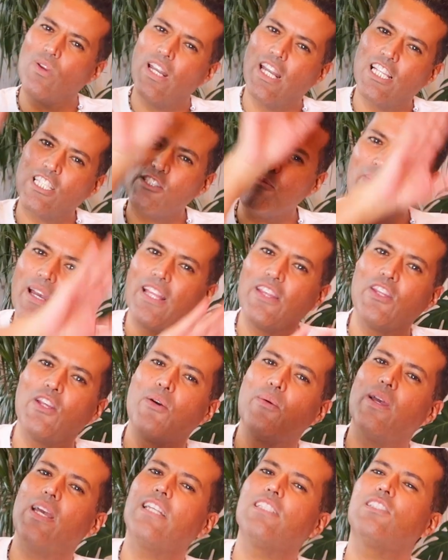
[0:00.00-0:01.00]
Les
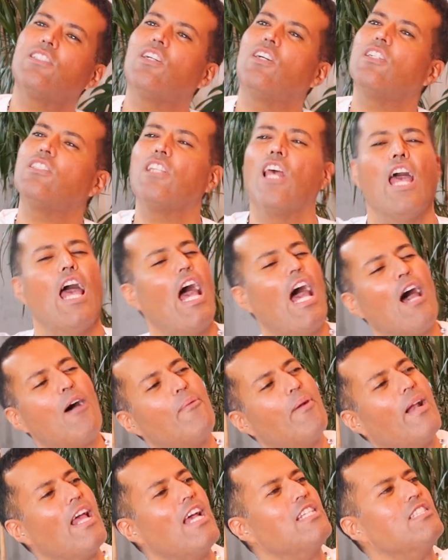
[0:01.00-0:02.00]
mando besos,
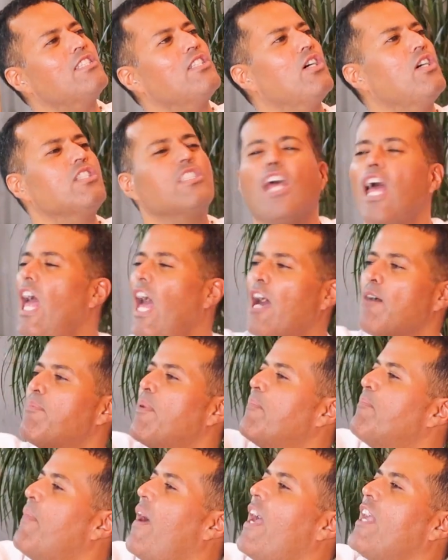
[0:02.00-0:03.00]
abrazos,
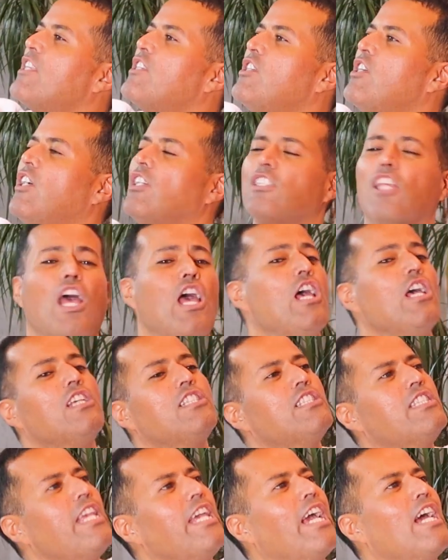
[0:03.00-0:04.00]
apapachos.
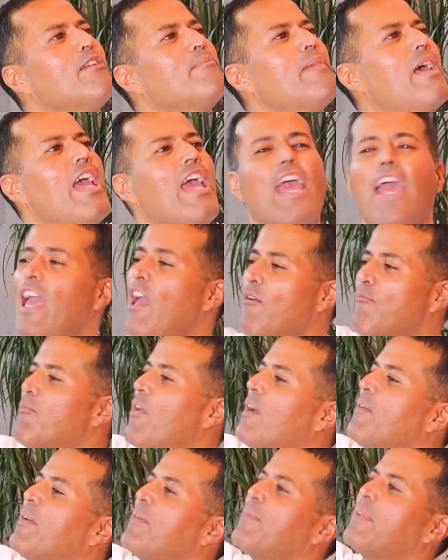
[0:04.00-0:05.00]
Síganme,
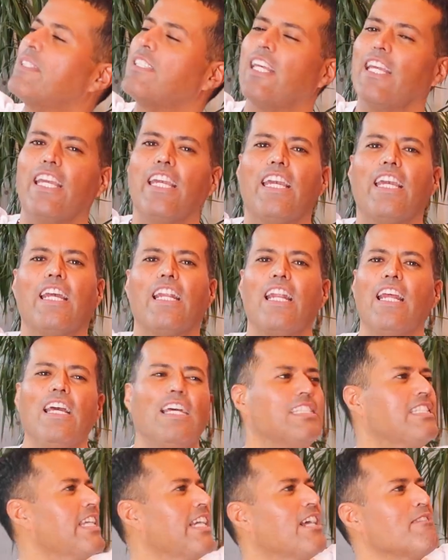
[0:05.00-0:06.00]
vuélvanme a
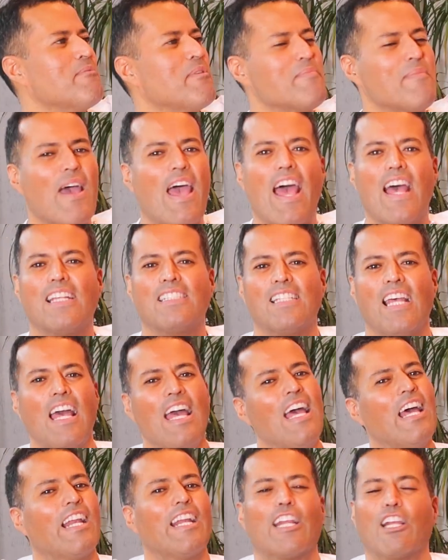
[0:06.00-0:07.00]
seguir, síganme más,
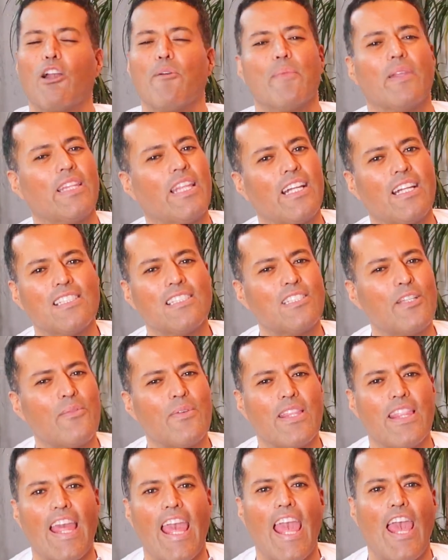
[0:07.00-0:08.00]
recomienden este
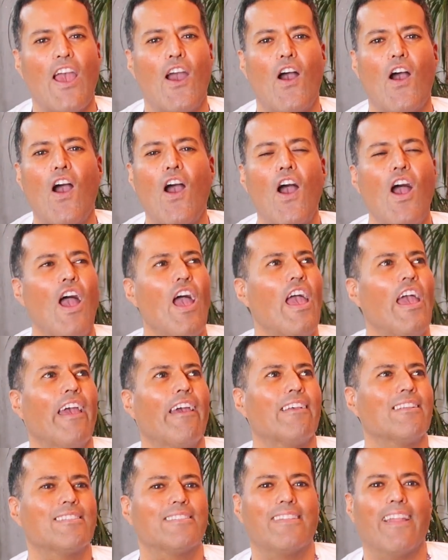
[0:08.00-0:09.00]
video.
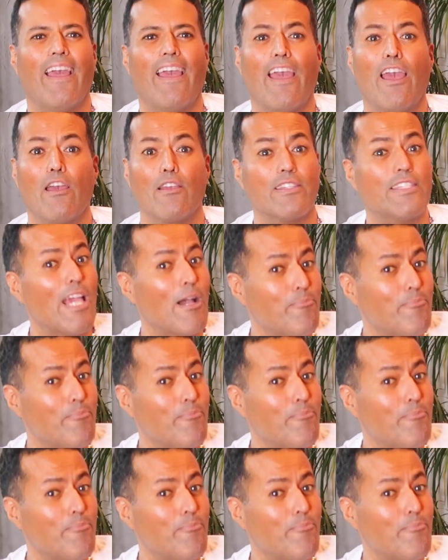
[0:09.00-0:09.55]
Este,